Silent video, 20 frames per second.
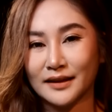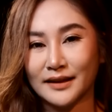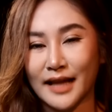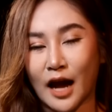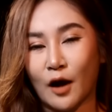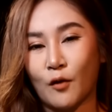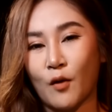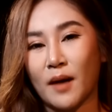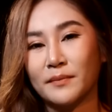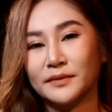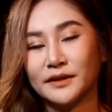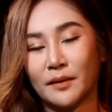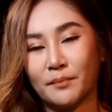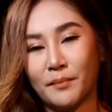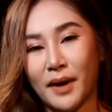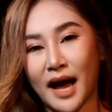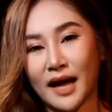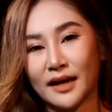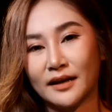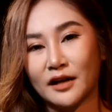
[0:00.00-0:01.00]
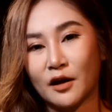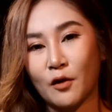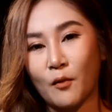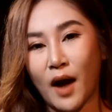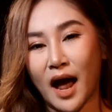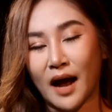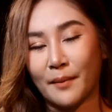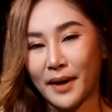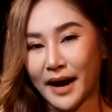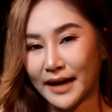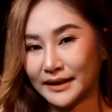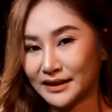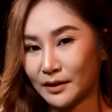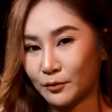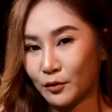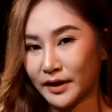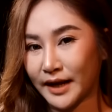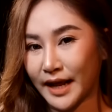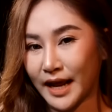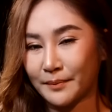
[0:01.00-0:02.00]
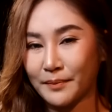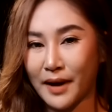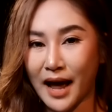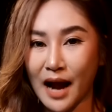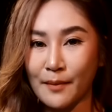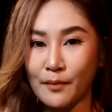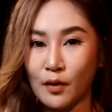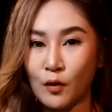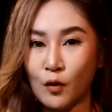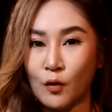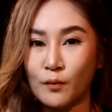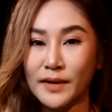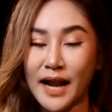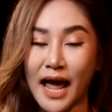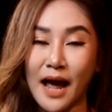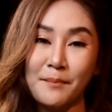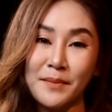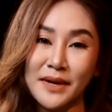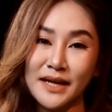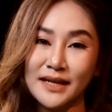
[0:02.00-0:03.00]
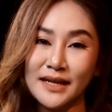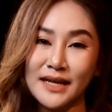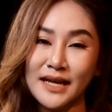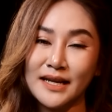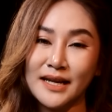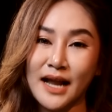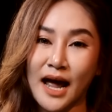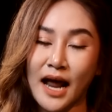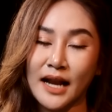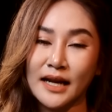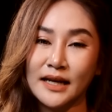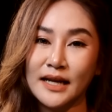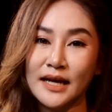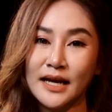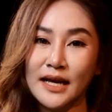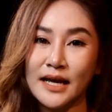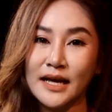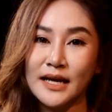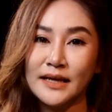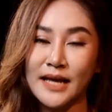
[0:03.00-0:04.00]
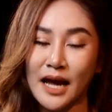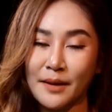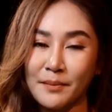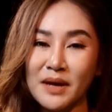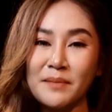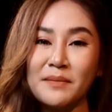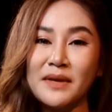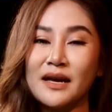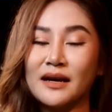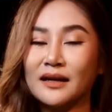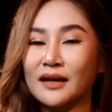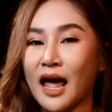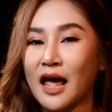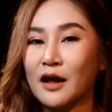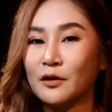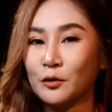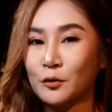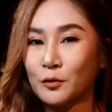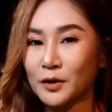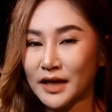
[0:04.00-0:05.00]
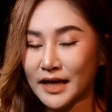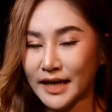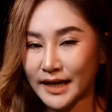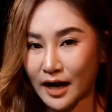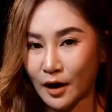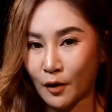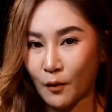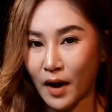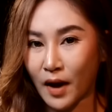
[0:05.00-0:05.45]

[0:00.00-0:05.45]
แต่ความสัมพันธ์ระหว่างพันตำรวจเอกภาคภูมิและมินนี่นั้นยังไม่มีใครรู้เลยค่ะ